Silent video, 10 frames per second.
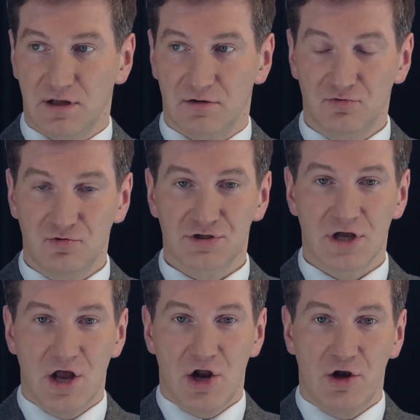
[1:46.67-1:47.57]
Ну, то есть
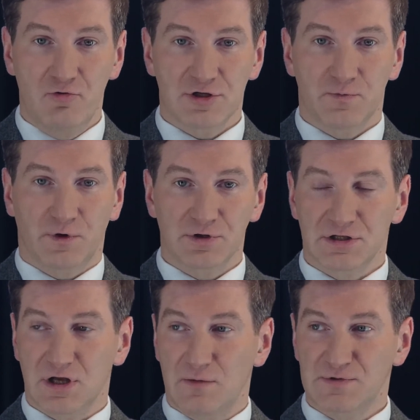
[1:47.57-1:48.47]
люди
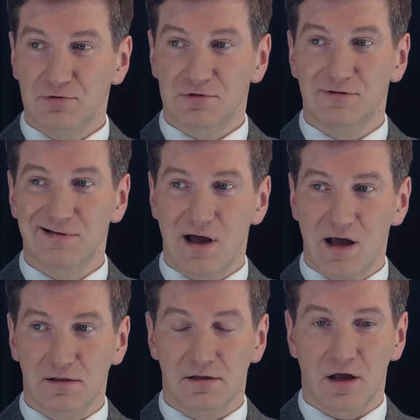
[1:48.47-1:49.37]
просто абсолютно
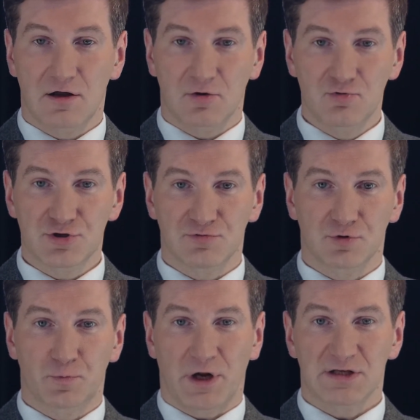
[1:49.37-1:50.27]
нагло
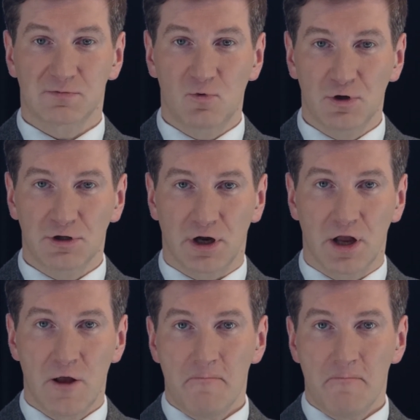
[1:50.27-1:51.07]
накручивают просмотры